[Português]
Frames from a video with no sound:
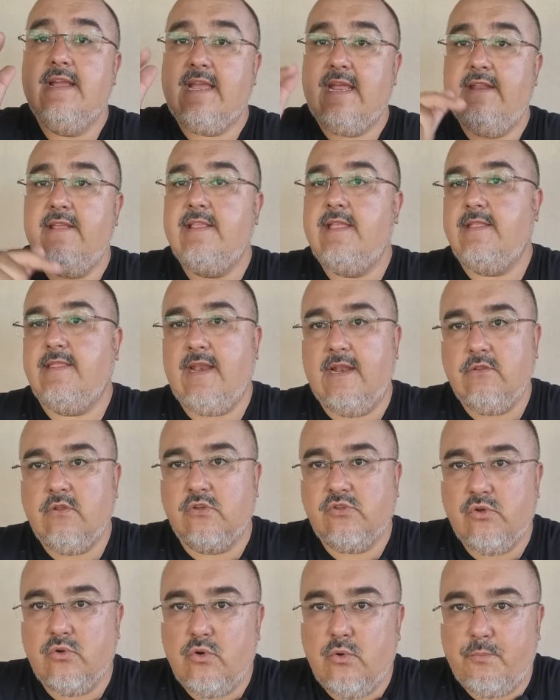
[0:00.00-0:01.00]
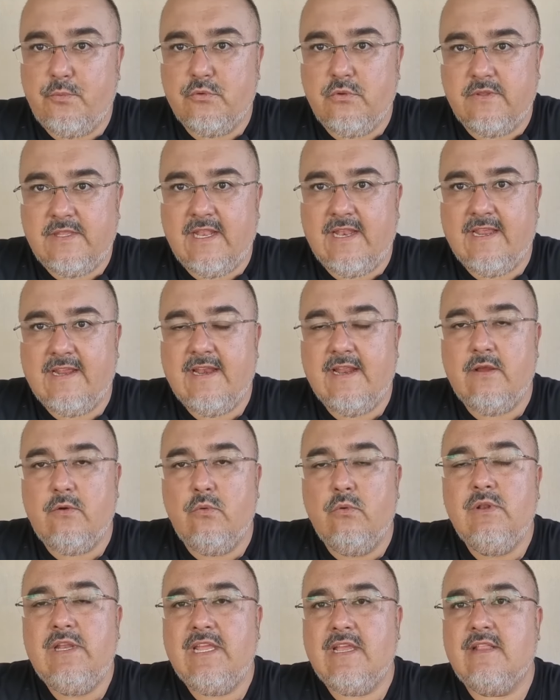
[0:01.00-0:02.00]
Querendo entrar no nosso grupo do Telegram,
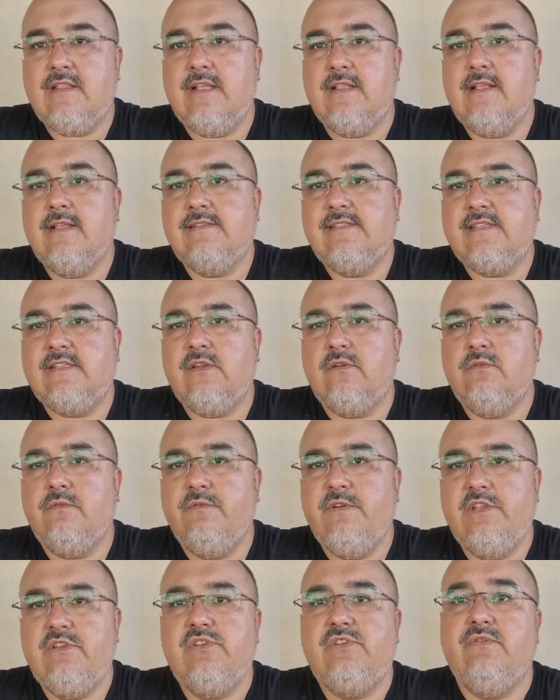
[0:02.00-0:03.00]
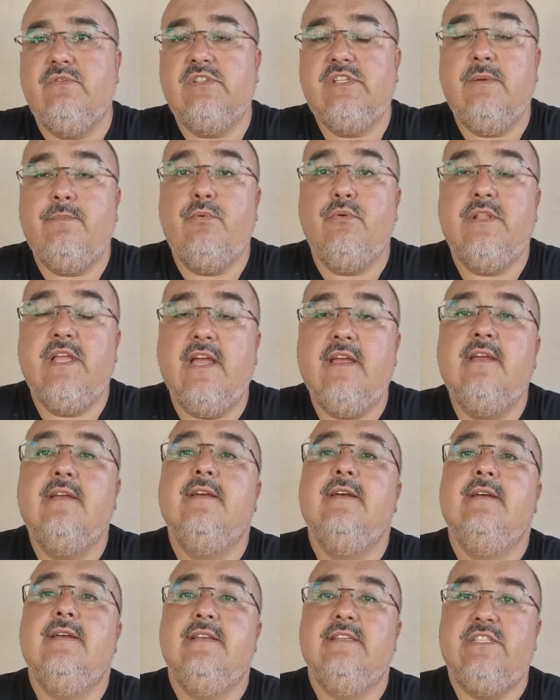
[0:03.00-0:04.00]
o link está na descrição do vídeo. Se você puder,
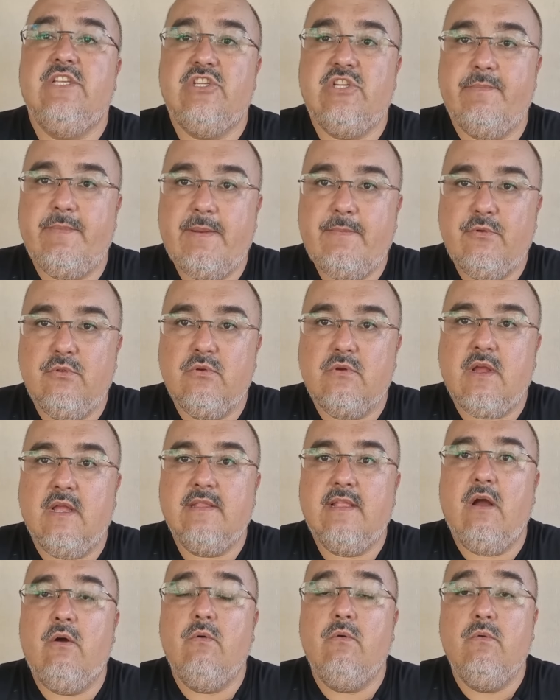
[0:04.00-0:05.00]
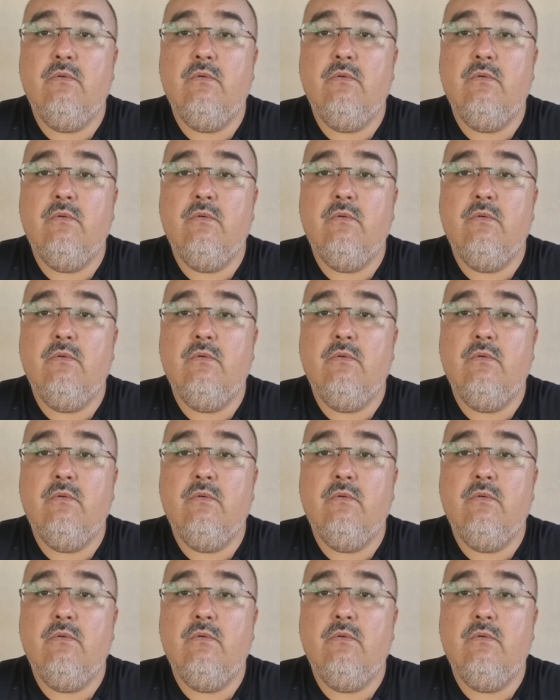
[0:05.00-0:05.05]
seja membro do canal.